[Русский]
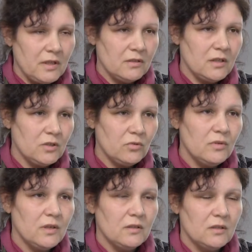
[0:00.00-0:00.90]
эта
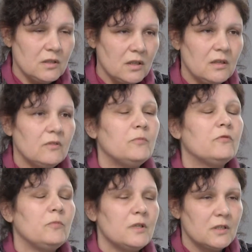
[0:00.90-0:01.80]
застройка – это цен и
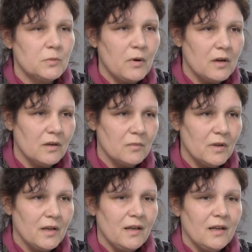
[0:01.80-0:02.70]
вместе с парком.
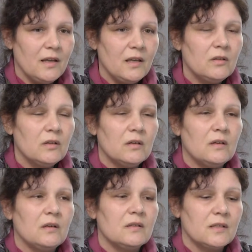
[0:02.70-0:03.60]
Это
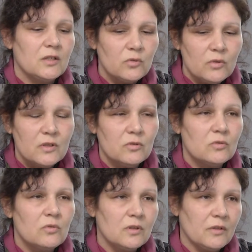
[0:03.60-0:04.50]
а, застройка
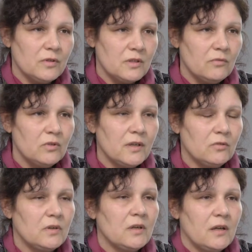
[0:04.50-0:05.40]
соцгород автозавода,
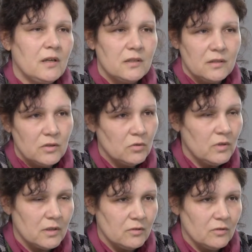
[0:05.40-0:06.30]
который храняется
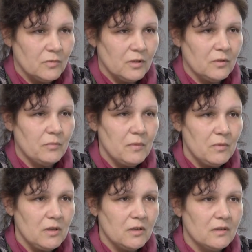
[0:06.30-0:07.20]
государством. Это
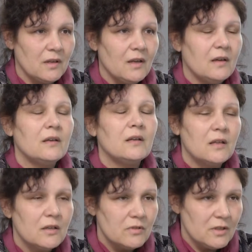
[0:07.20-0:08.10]
памятник mm -hmm.
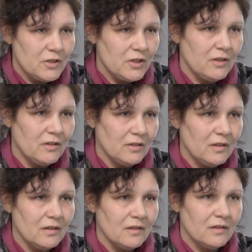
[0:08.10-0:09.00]
регионального значения,
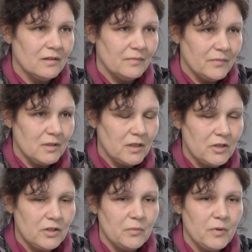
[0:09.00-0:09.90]
да.
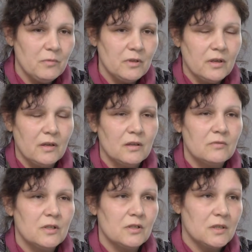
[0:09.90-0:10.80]
Исторический памятник
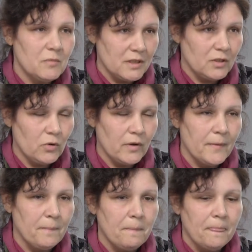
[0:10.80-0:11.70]
регионального значения, сама застройка.
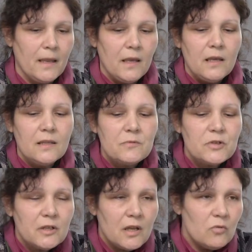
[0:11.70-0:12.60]
И там
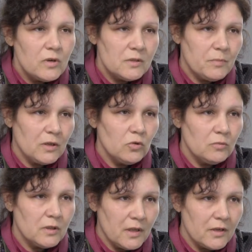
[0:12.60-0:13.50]
ширина улиц
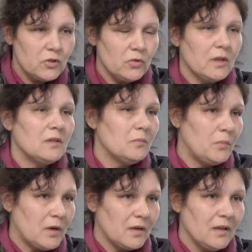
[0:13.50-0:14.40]
продумана так, что рядом
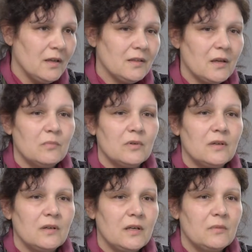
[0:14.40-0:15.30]
парк. Там,
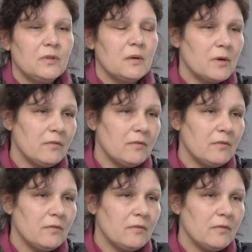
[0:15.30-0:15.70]
э, либо там